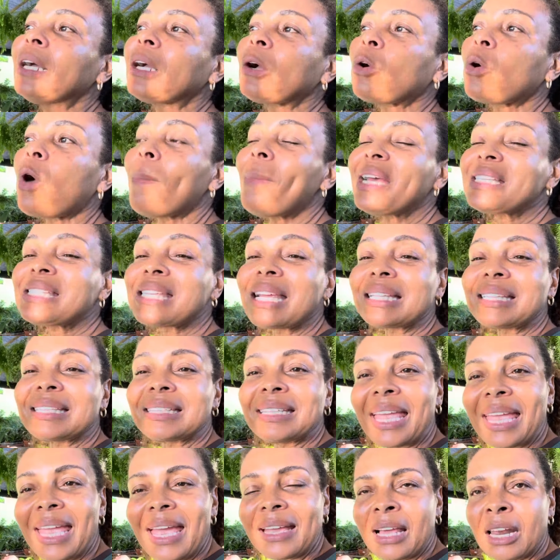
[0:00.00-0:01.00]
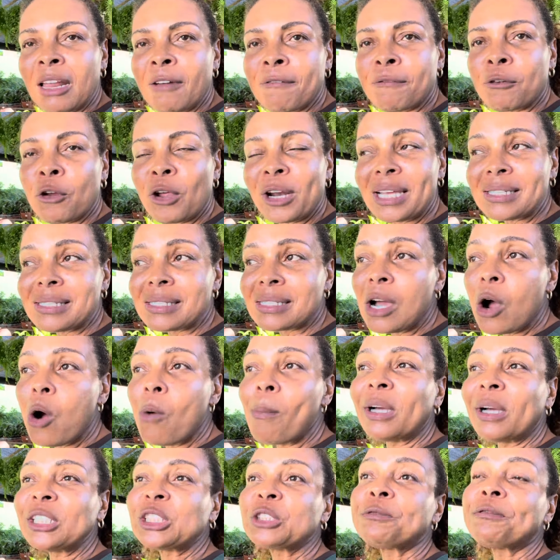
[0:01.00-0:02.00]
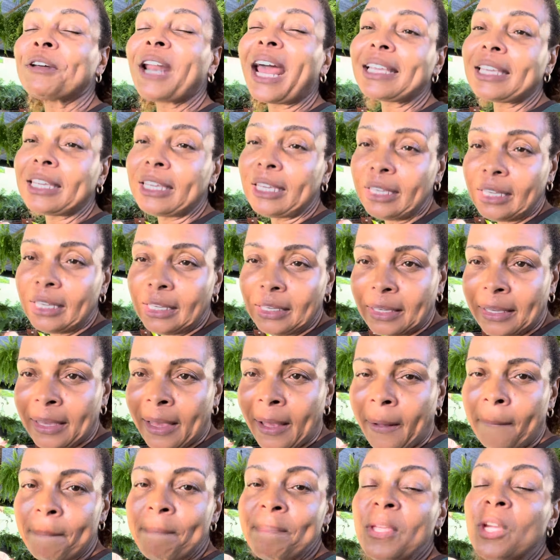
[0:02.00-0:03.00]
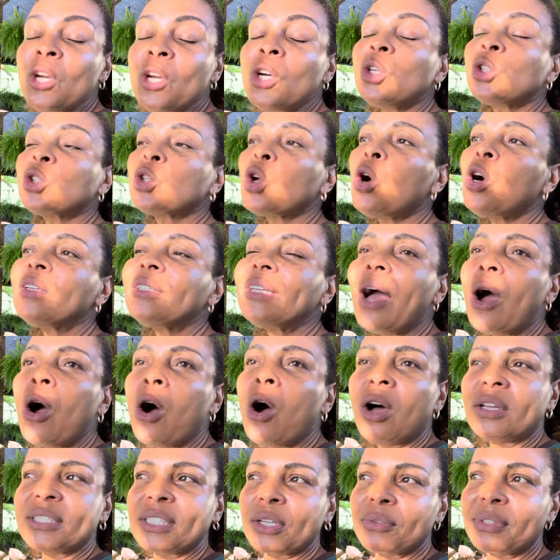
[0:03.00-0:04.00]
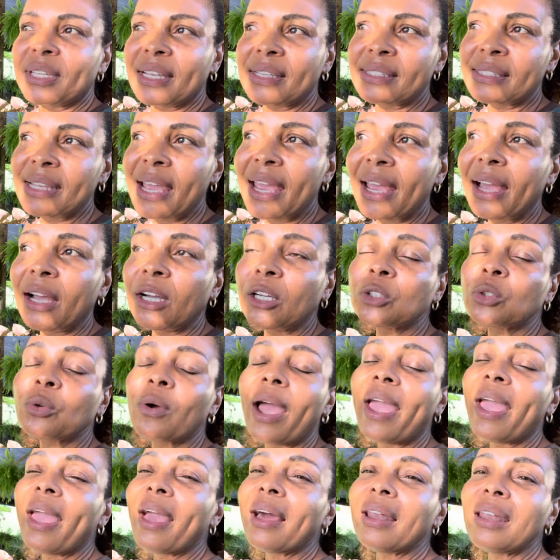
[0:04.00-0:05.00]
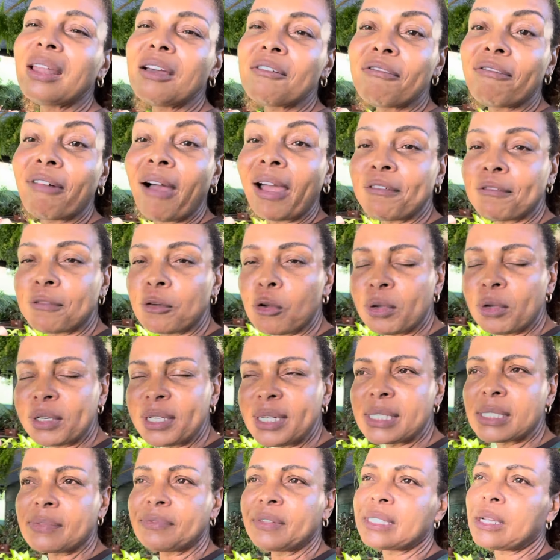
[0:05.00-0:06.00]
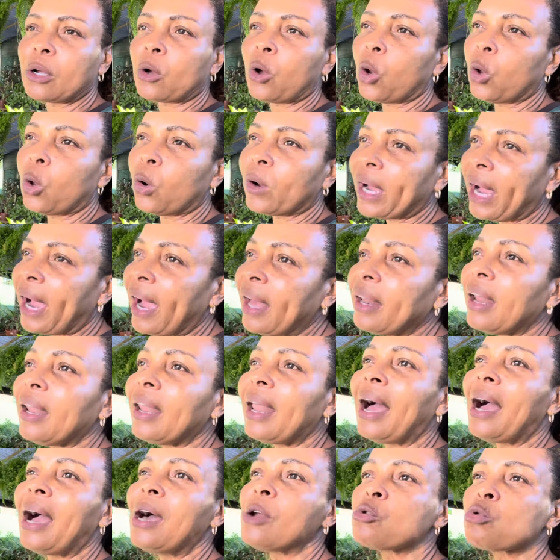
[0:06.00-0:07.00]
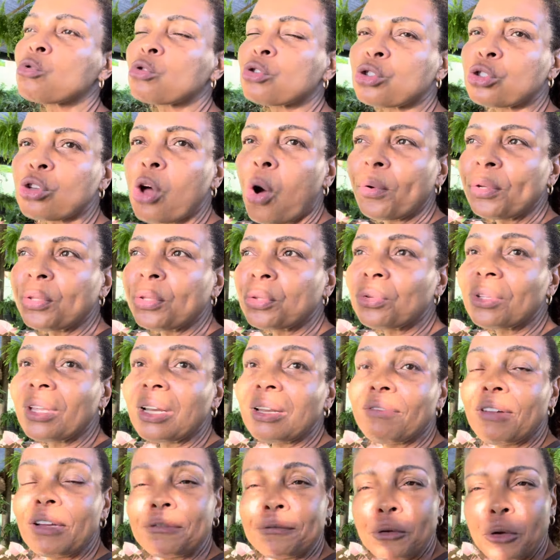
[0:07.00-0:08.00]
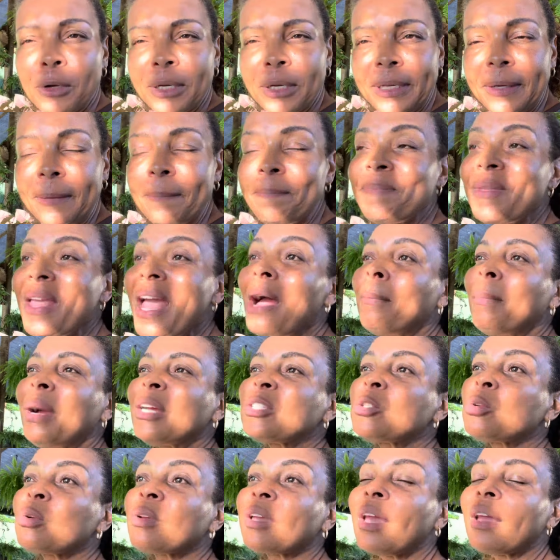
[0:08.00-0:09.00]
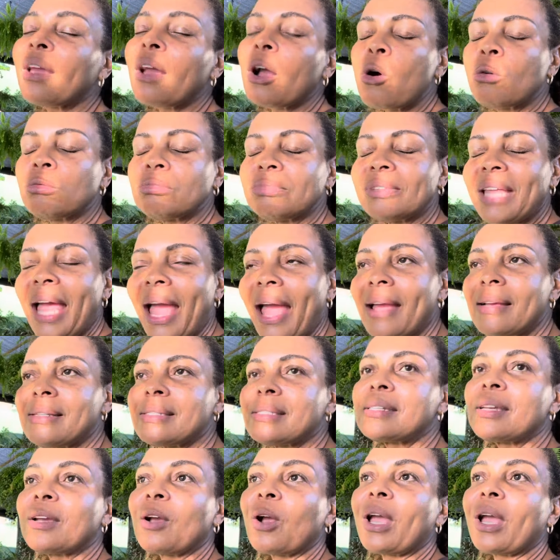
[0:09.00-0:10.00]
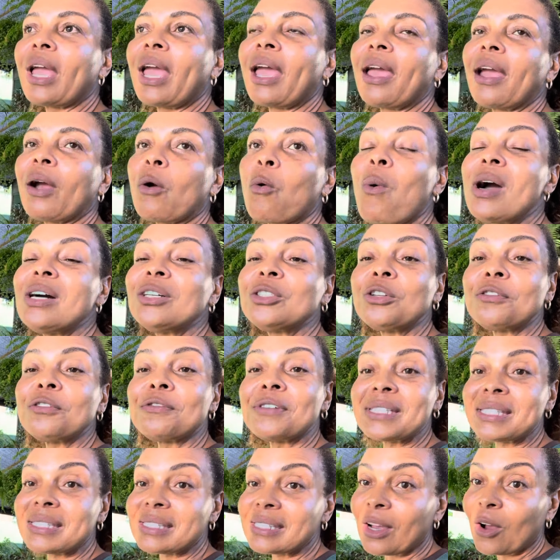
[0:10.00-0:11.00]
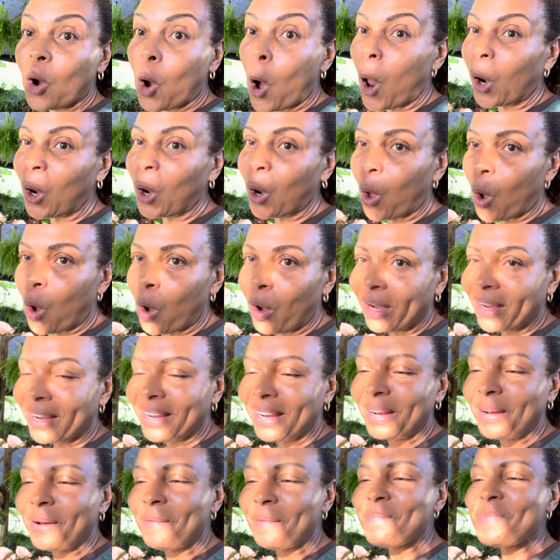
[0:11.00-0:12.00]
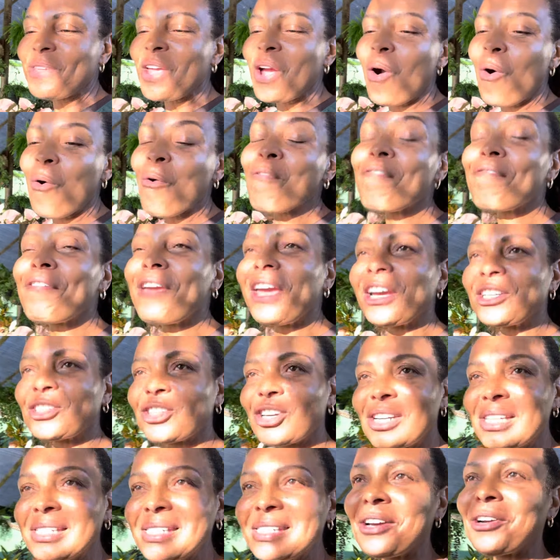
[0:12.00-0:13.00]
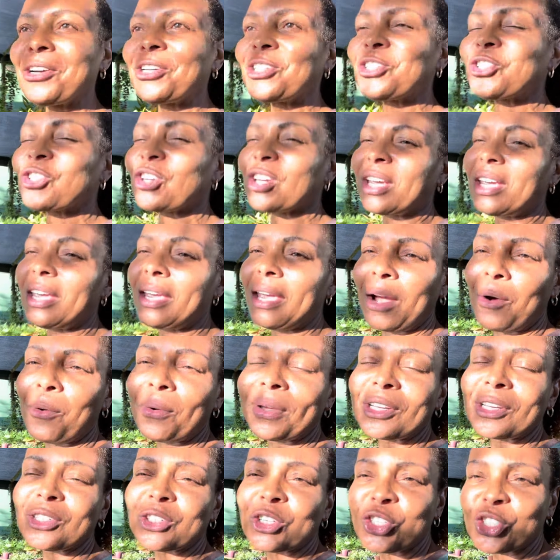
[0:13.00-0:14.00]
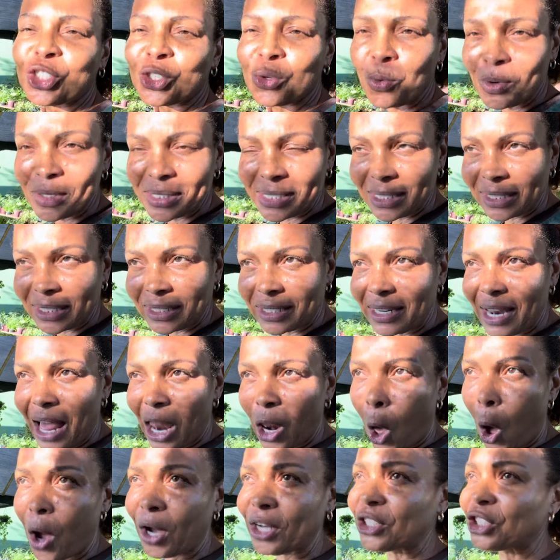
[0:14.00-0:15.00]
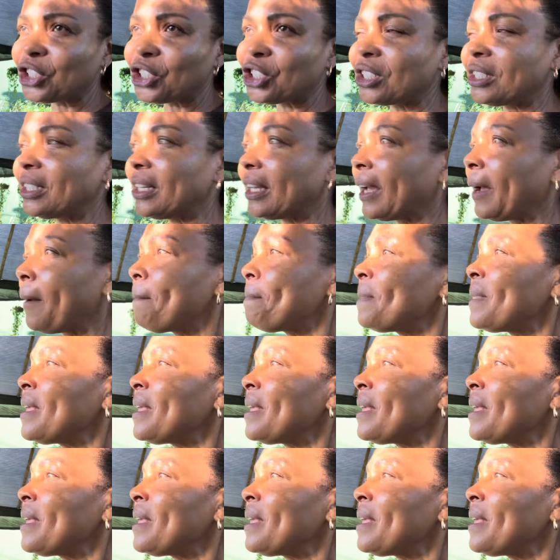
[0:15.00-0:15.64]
começa a ter aquela floração mais fraquinha. Toda a rosa do deserto, ela vai florir. Se você colocar ela lá no sol e tudo, ela vai florir. Mas o que, que acontece é quando você coloca um fertilizante, que é o que a gente usa aqui na loja, né?